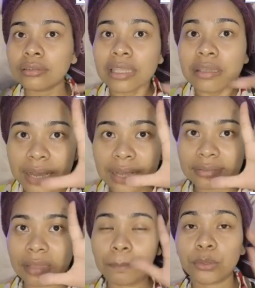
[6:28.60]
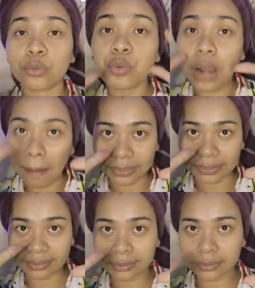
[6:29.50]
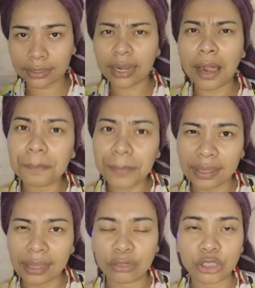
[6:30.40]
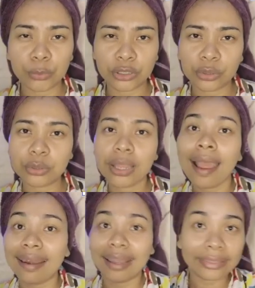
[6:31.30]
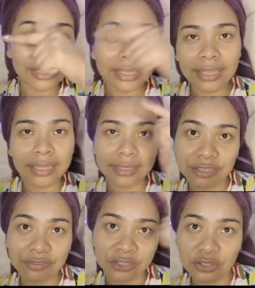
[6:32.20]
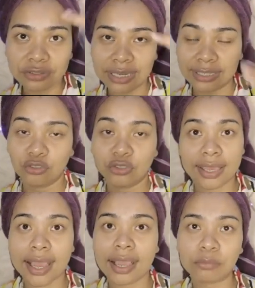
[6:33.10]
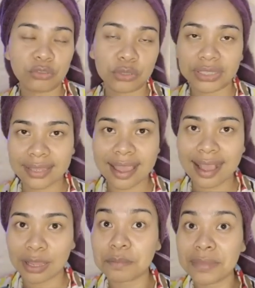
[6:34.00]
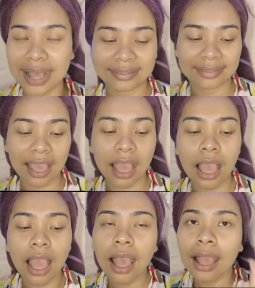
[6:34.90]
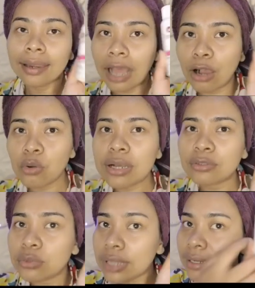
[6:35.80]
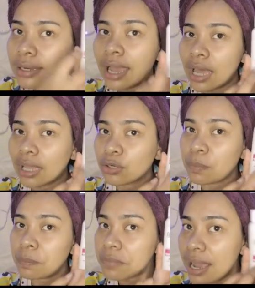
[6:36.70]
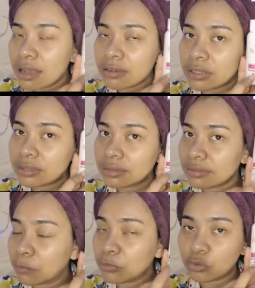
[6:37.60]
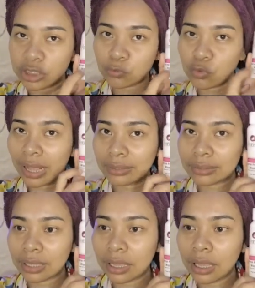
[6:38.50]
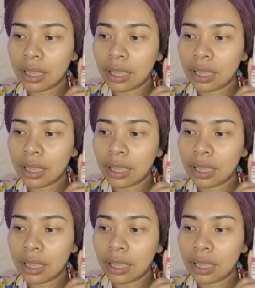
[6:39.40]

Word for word: 5 sampai 7 lapis. Kenapa harus lapis itu nanti di video selanjutnya misalnya akan bahas ya. Nah, aku nggak suka dengan aroma um, sabun cuci mukanya.